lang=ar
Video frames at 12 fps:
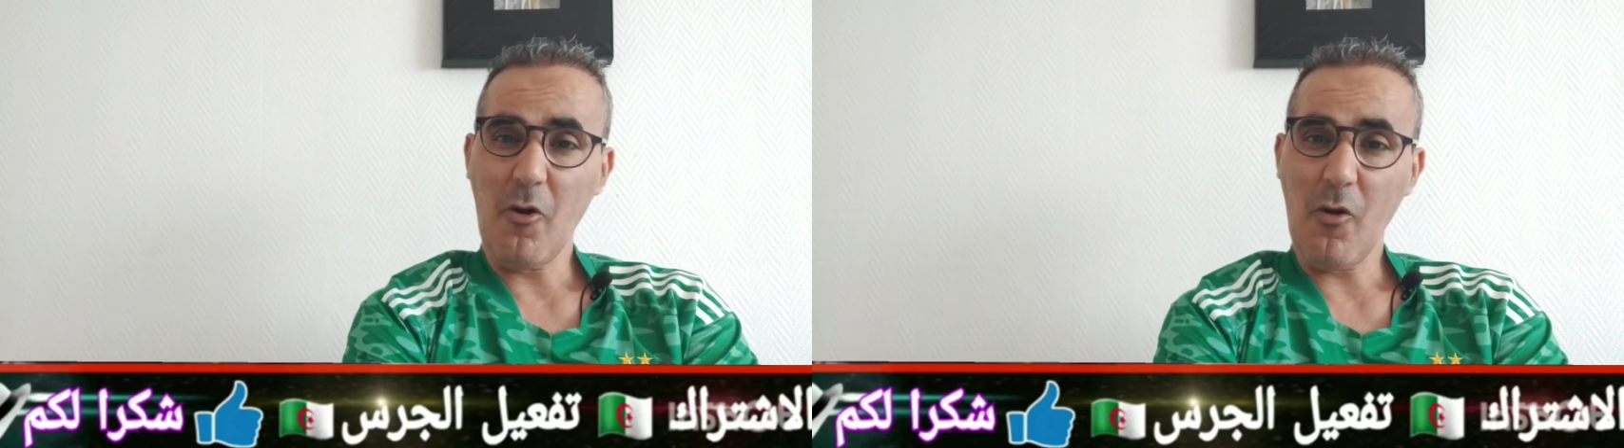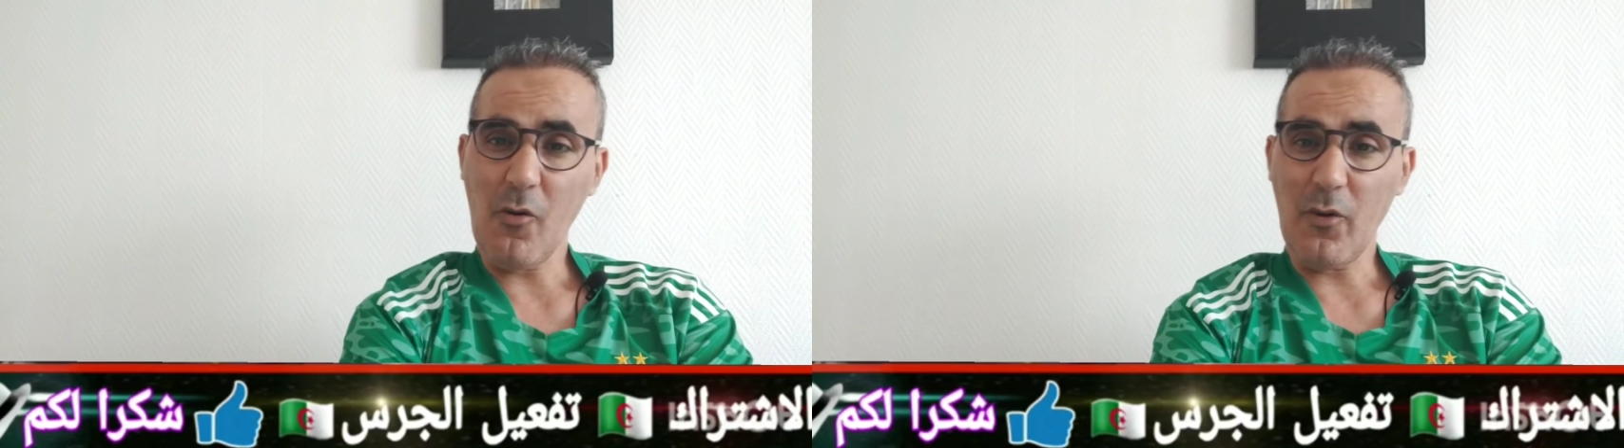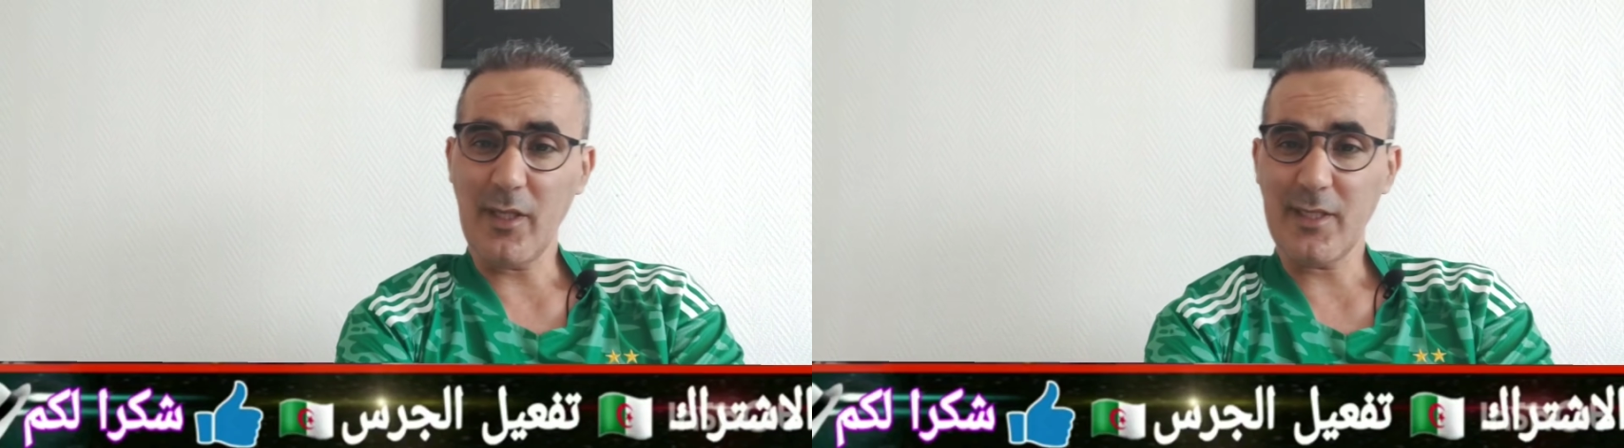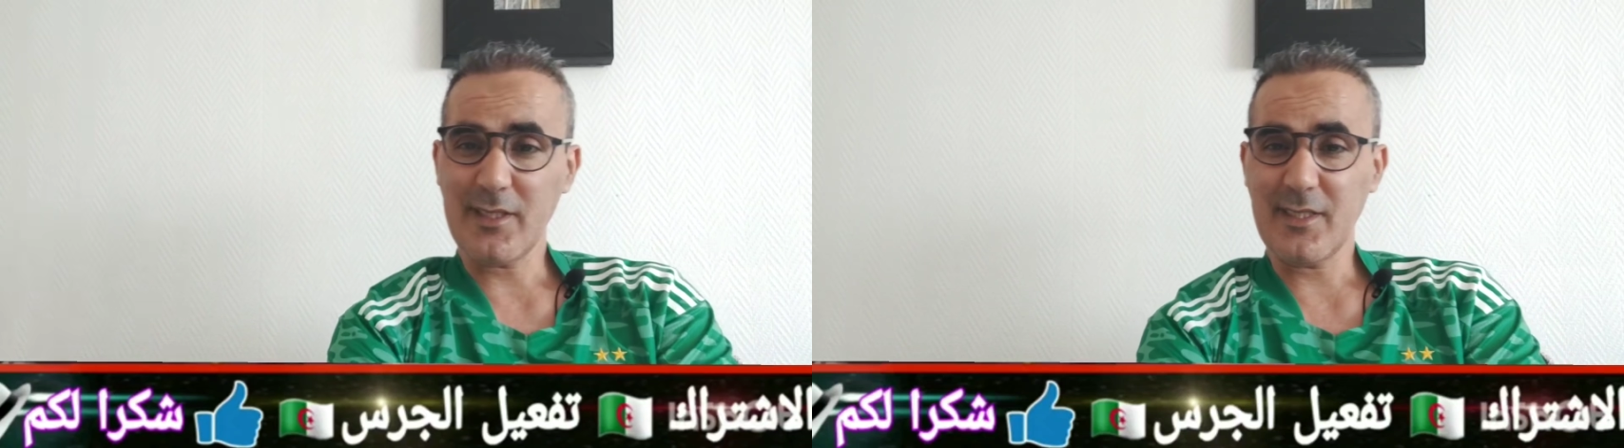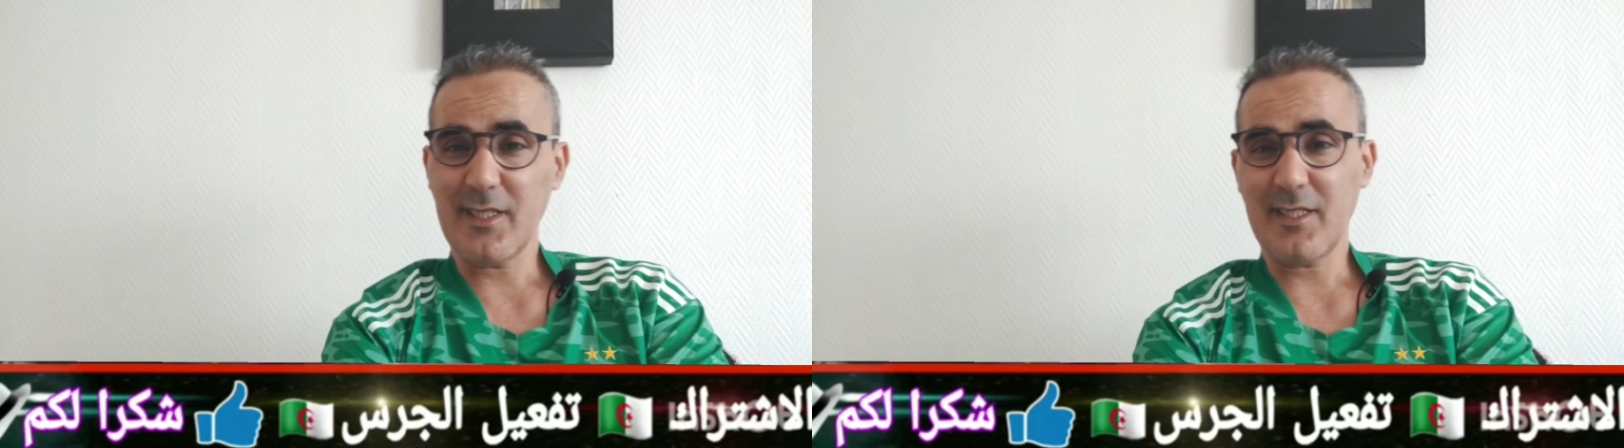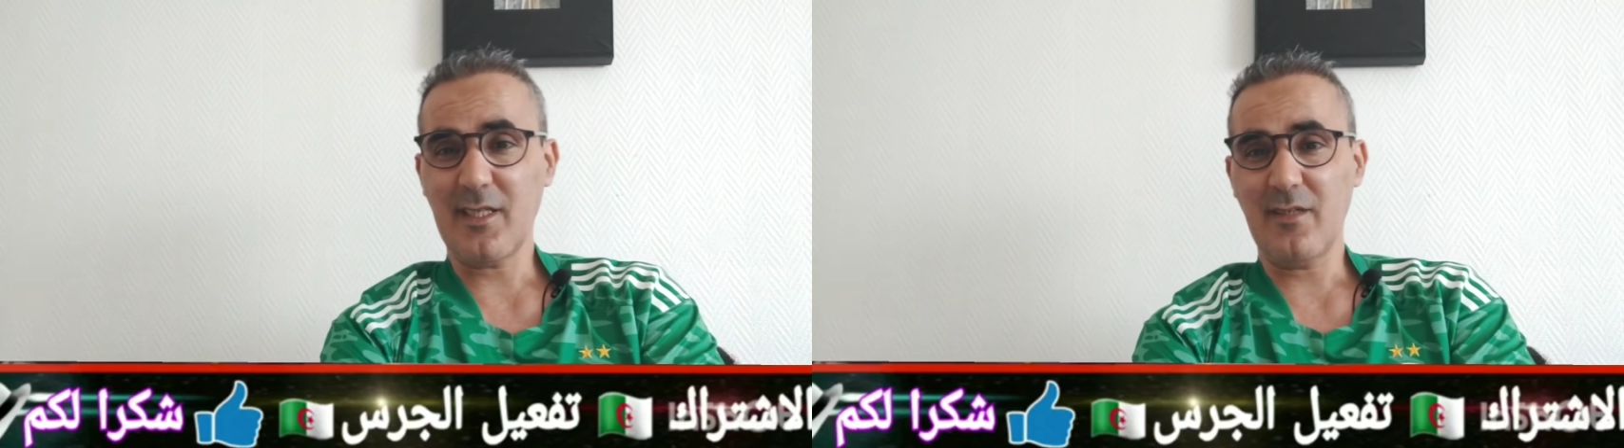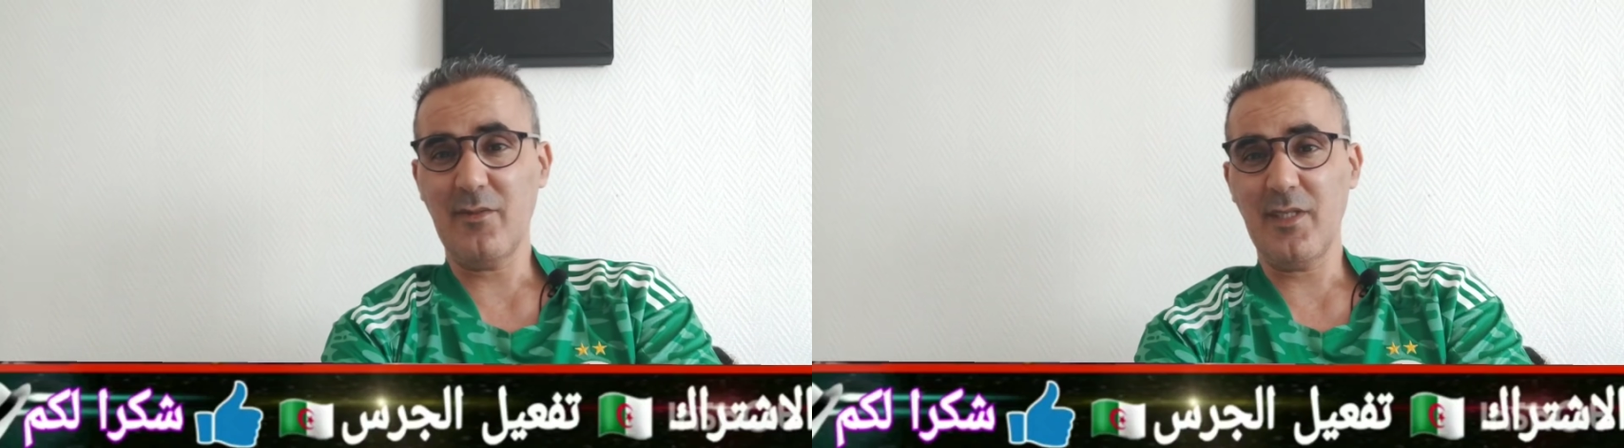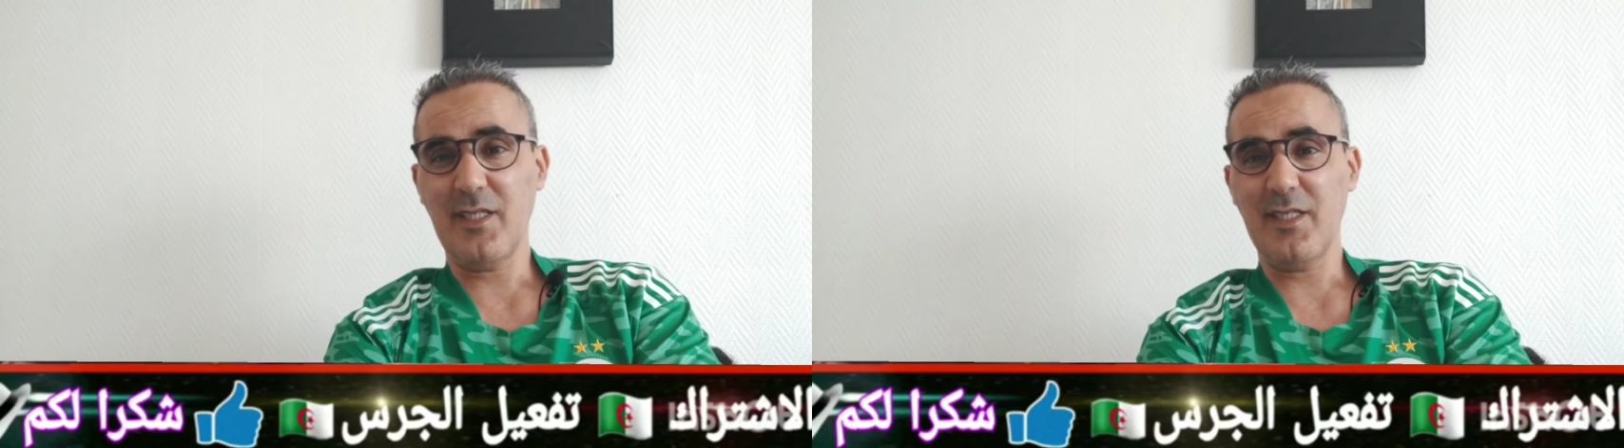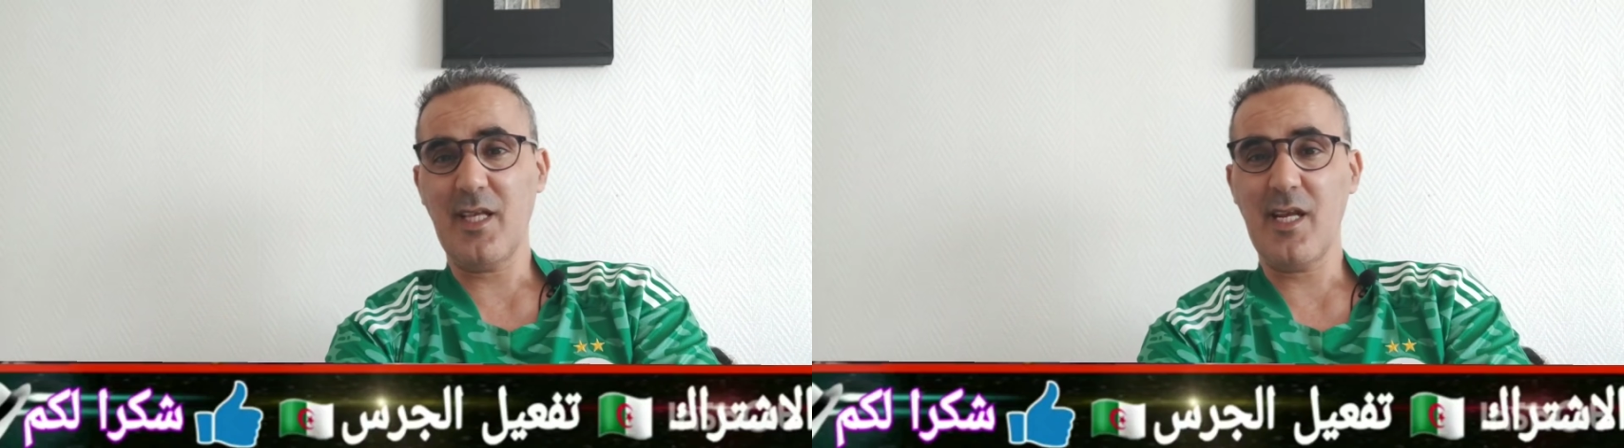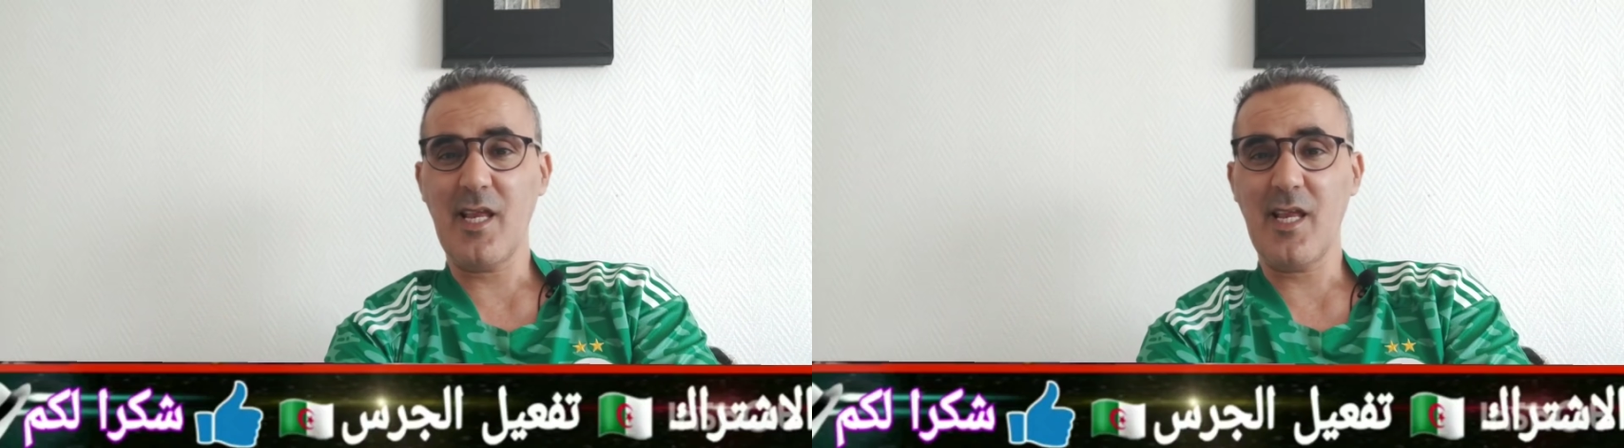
ولسنا تابعين